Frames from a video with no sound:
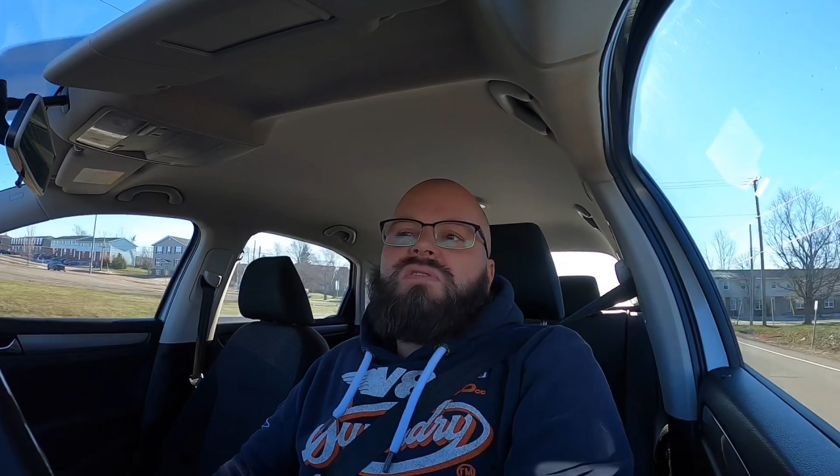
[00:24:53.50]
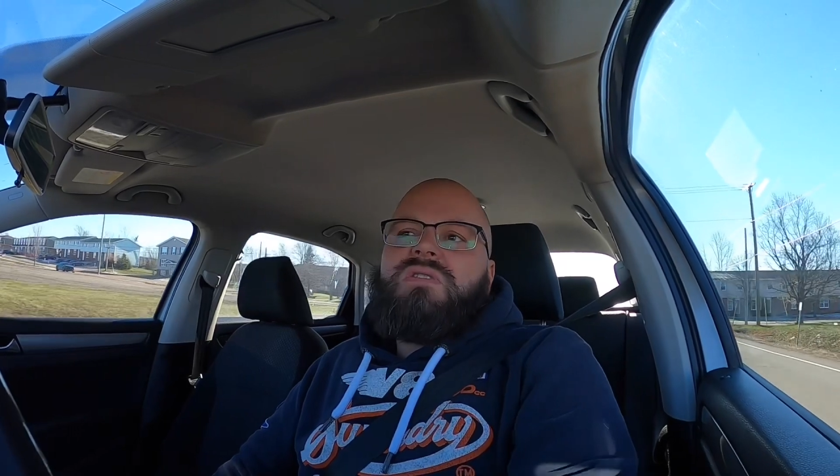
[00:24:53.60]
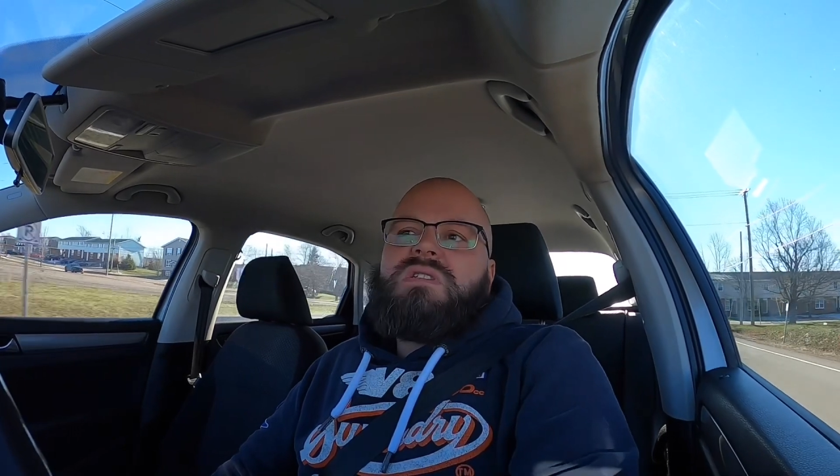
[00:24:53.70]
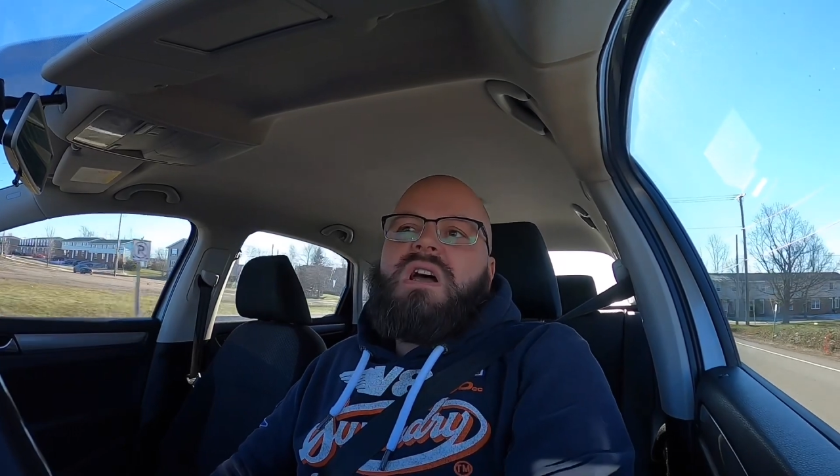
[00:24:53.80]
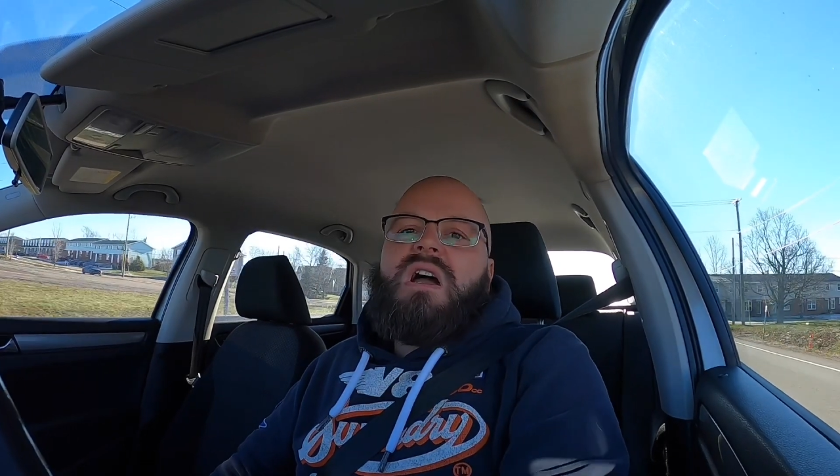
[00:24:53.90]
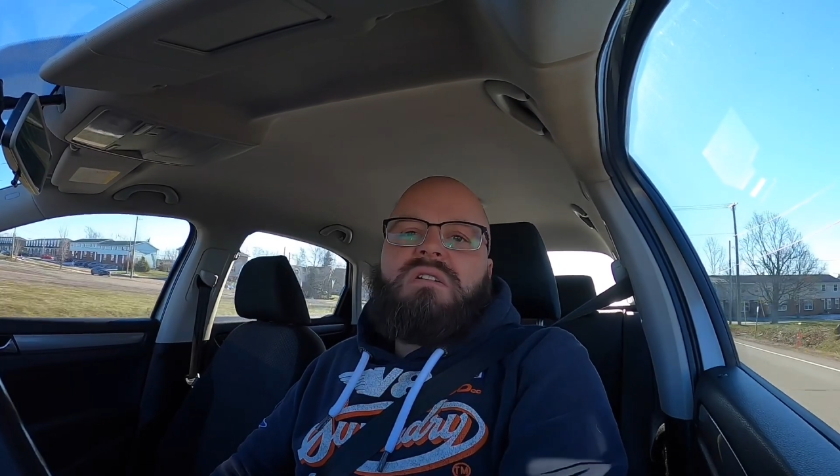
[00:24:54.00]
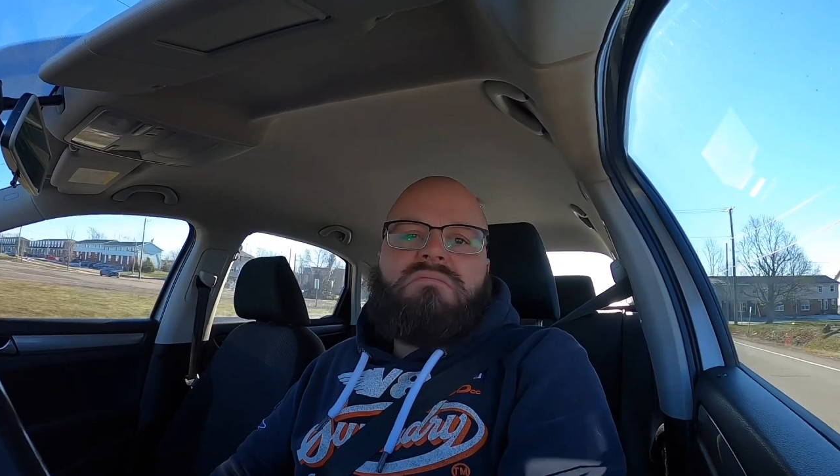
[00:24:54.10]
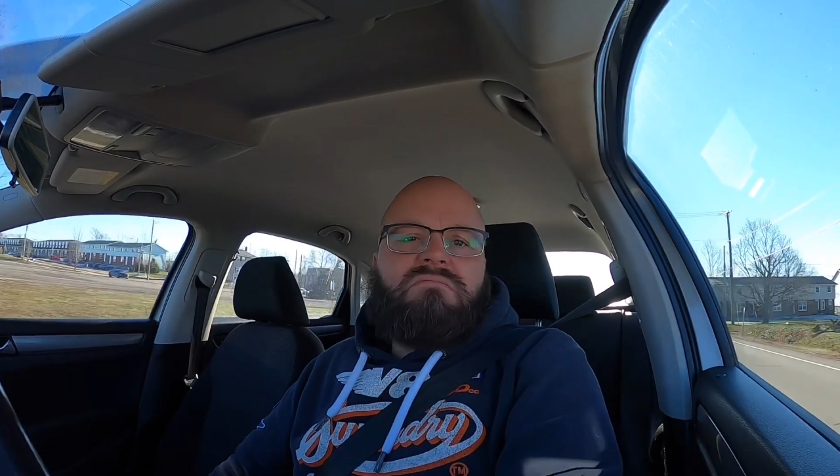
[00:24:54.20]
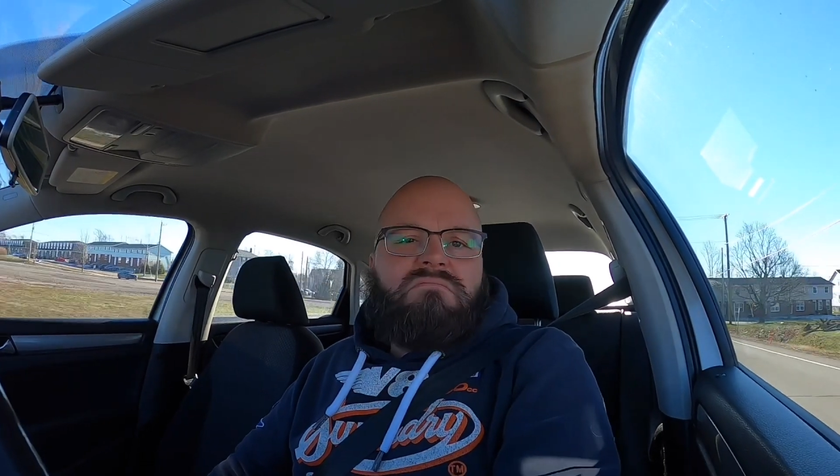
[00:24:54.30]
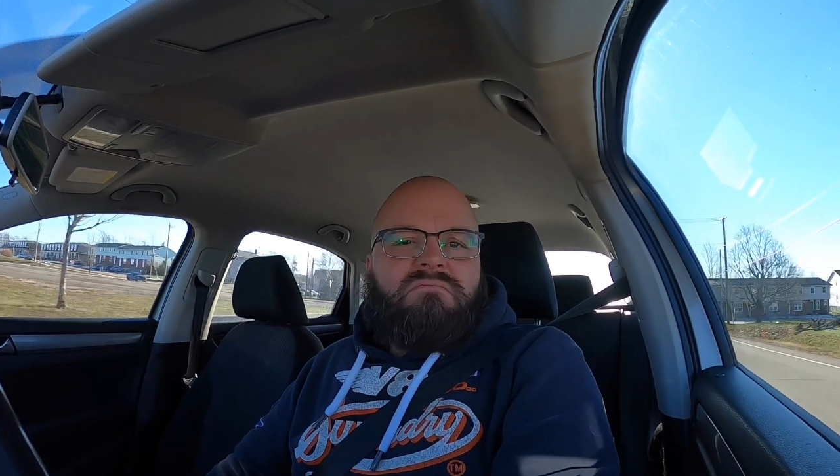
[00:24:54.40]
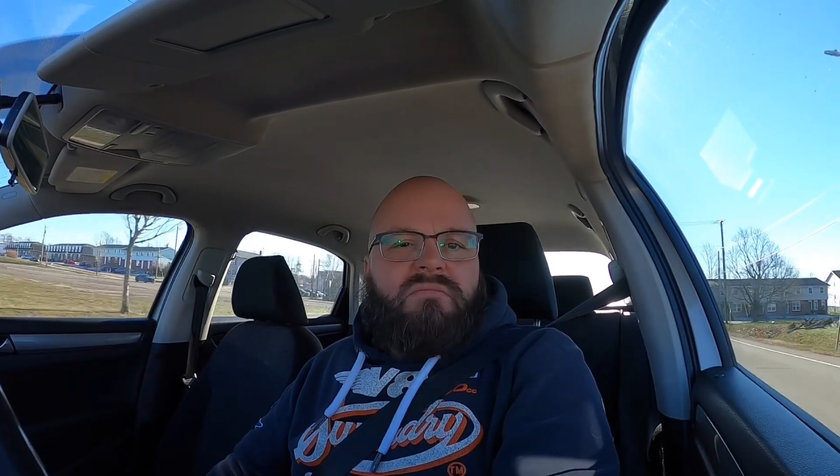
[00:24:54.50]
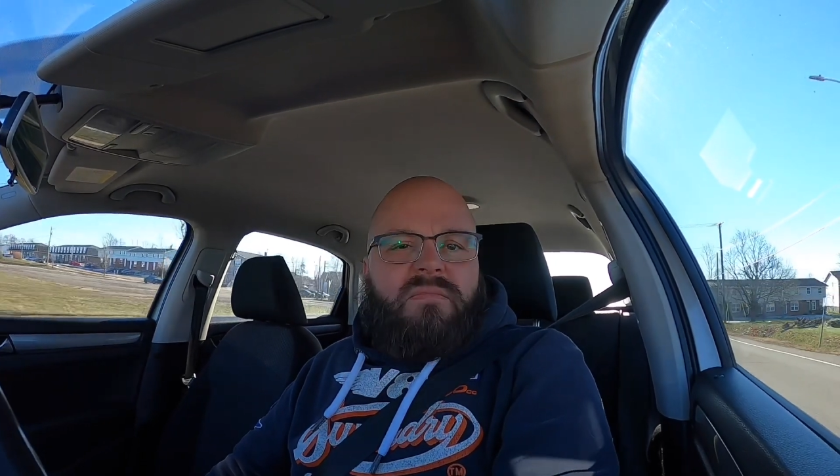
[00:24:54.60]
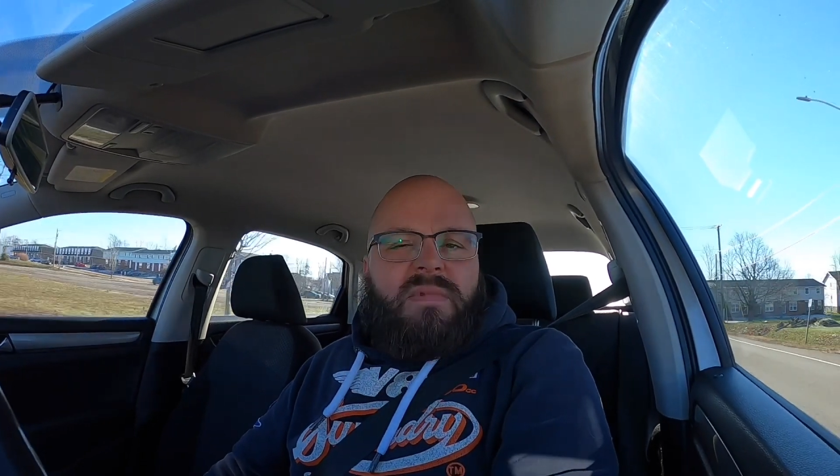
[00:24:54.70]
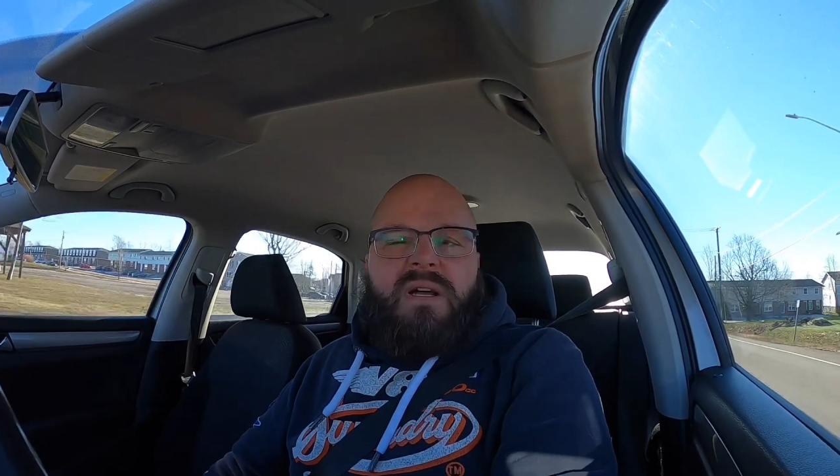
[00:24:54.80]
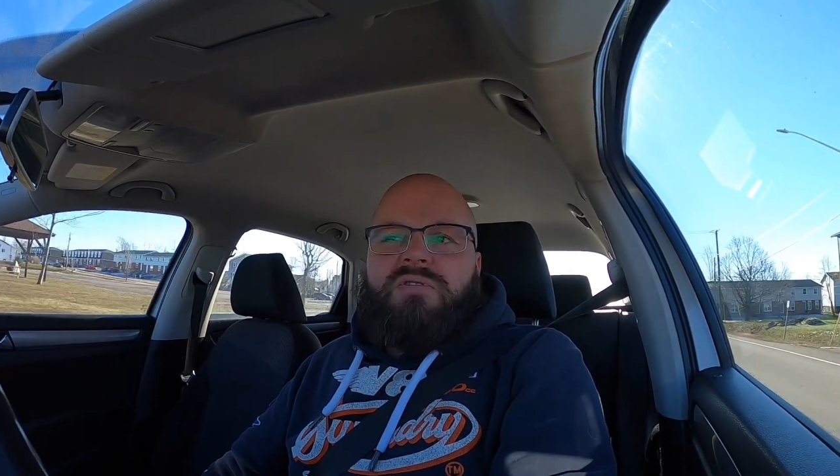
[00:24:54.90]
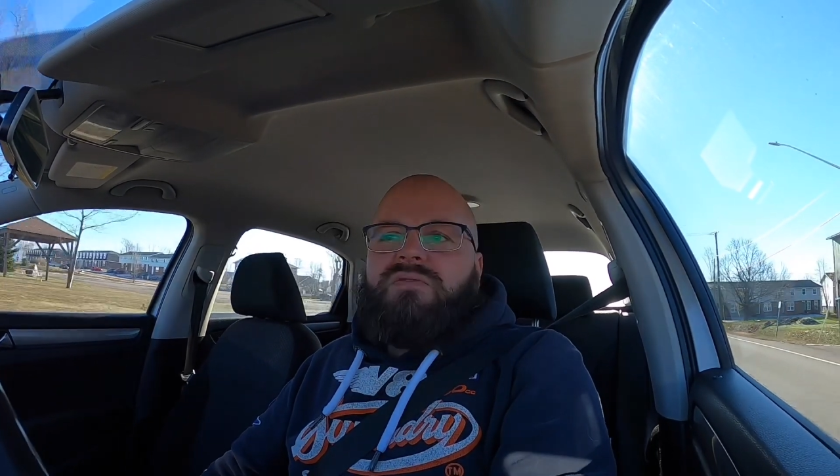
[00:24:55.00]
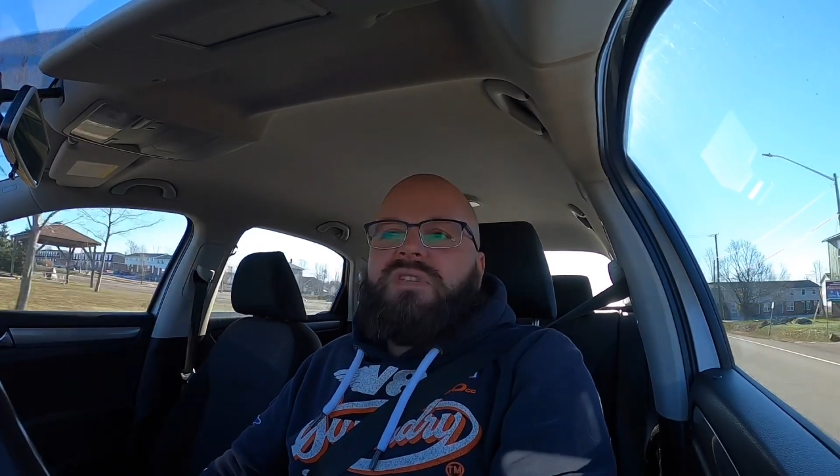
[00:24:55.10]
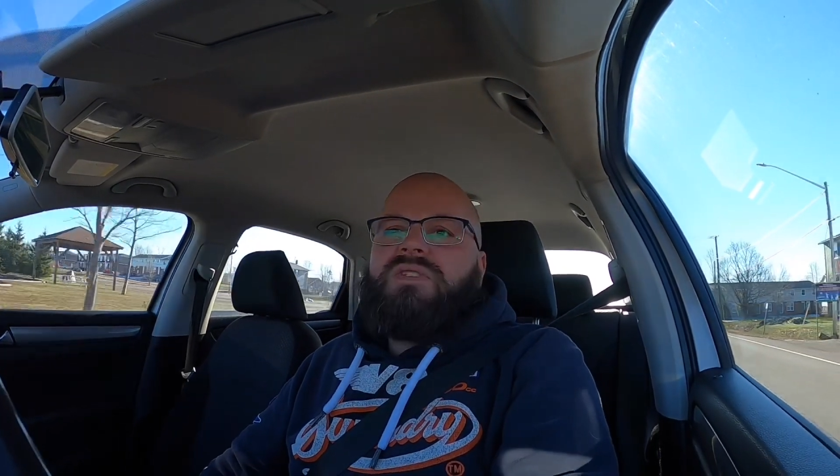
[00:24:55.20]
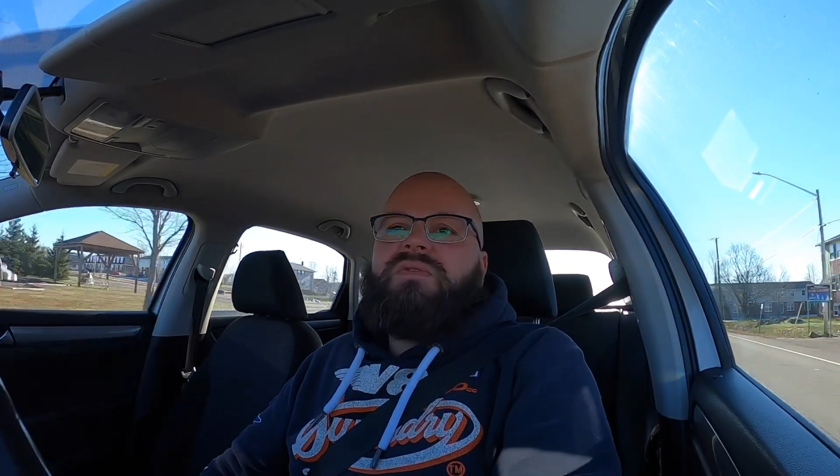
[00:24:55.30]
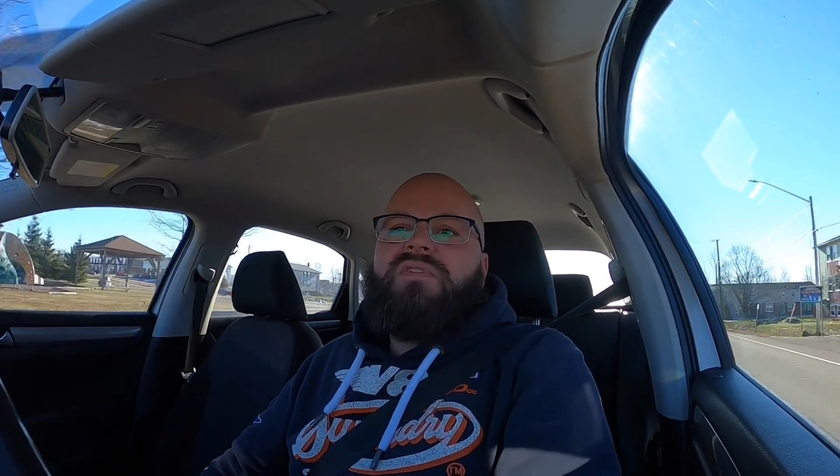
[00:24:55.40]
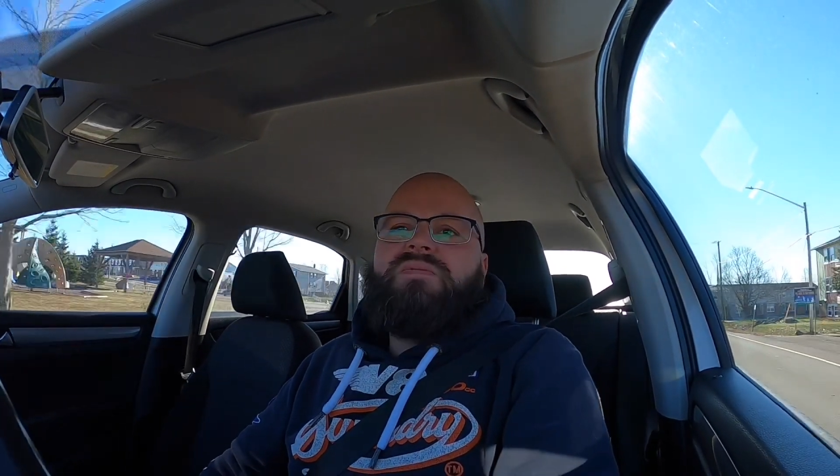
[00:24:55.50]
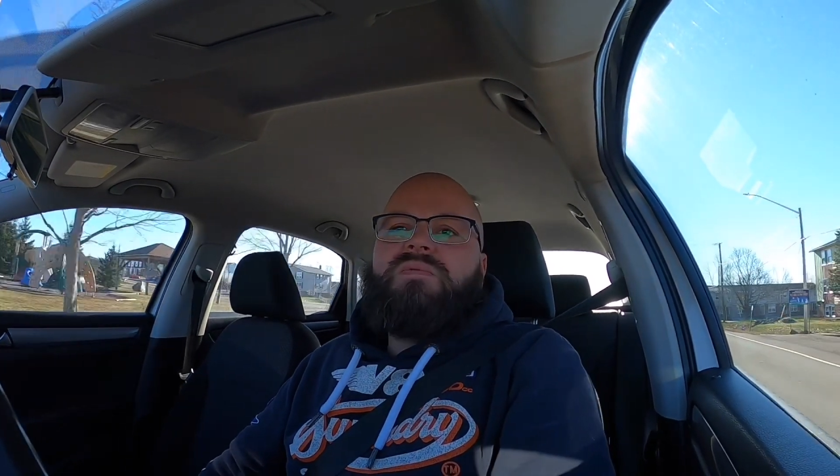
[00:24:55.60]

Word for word: ich würde sagen, habe schon wieder zwölf